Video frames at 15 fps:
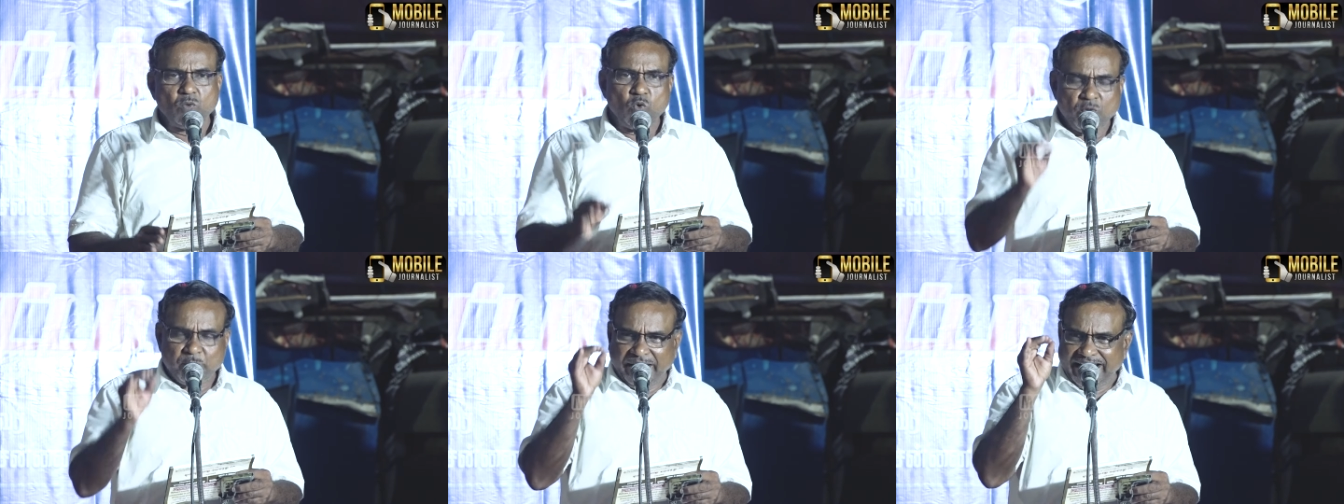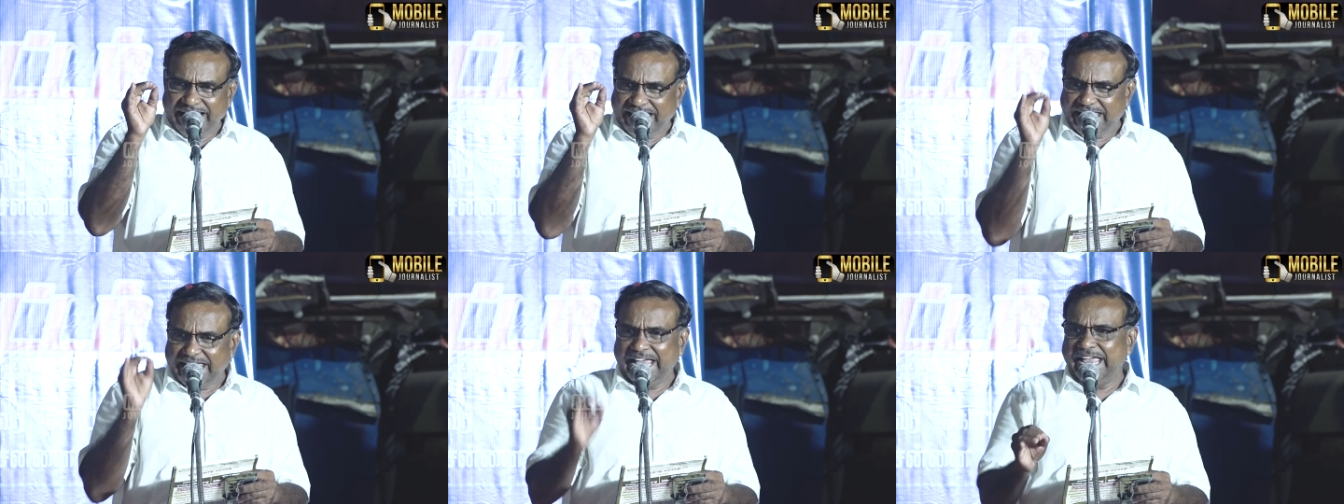
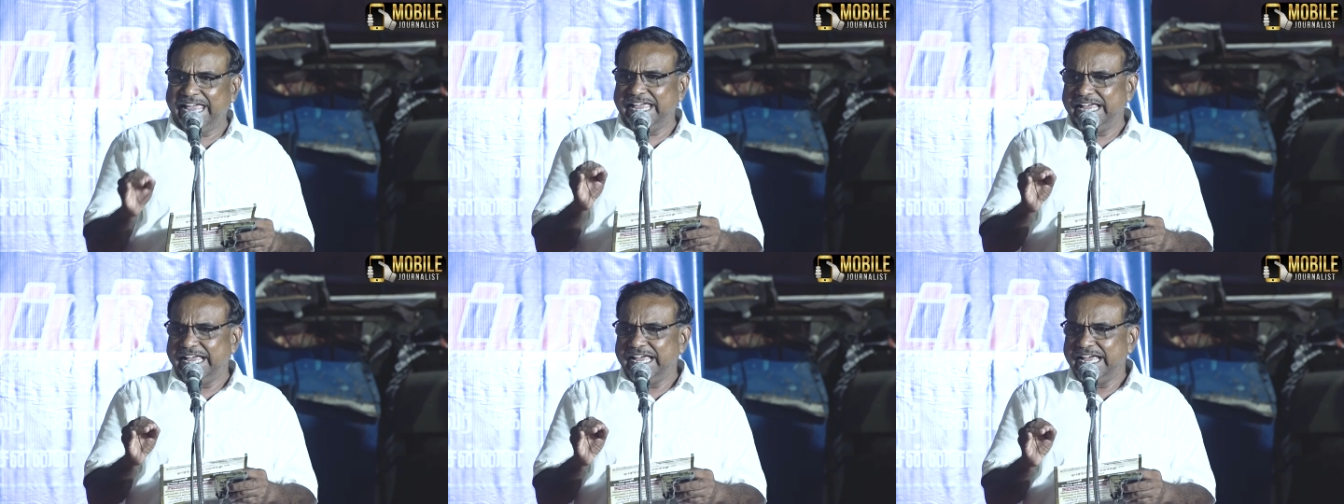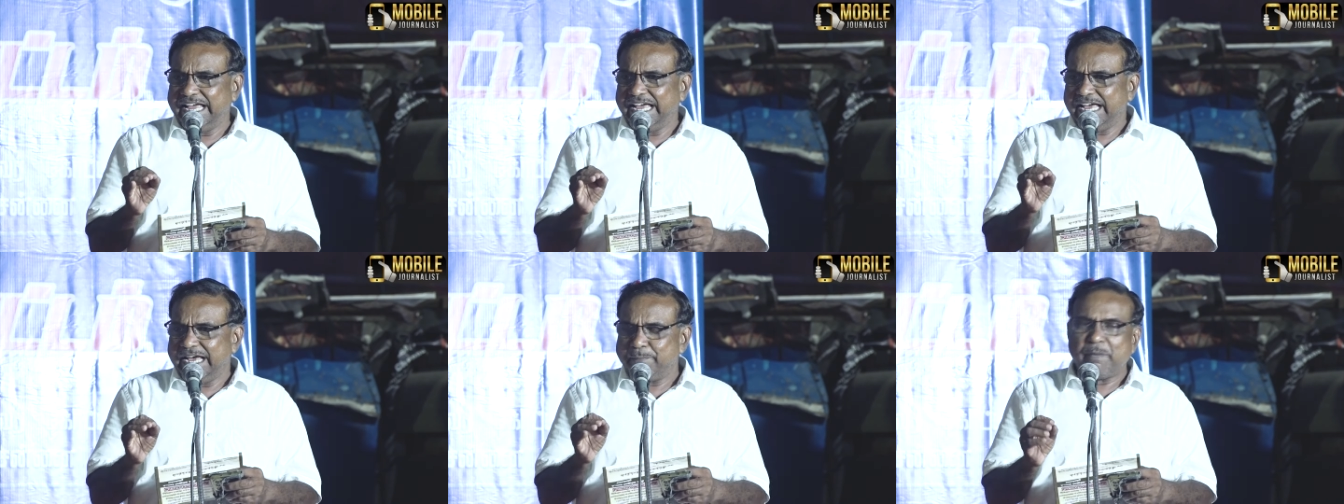உண்மையிலேயே
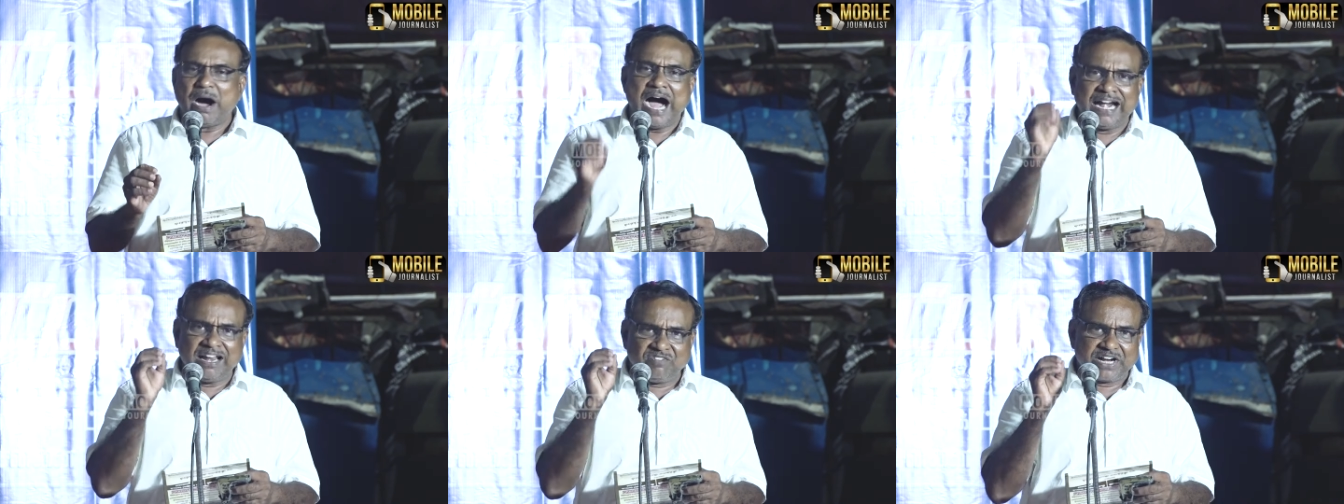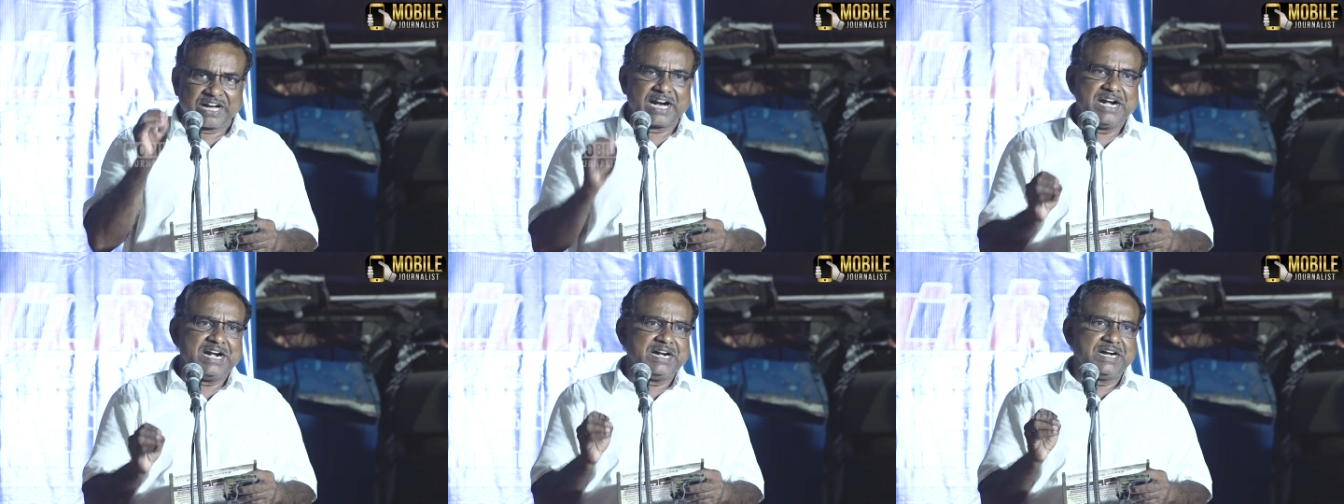
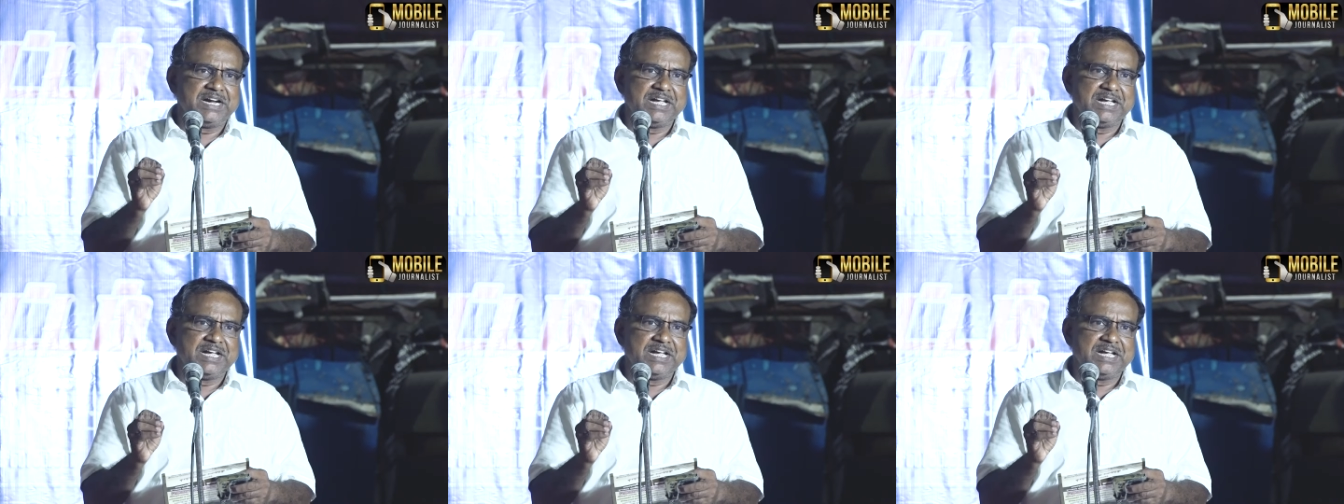மாணவர்கள்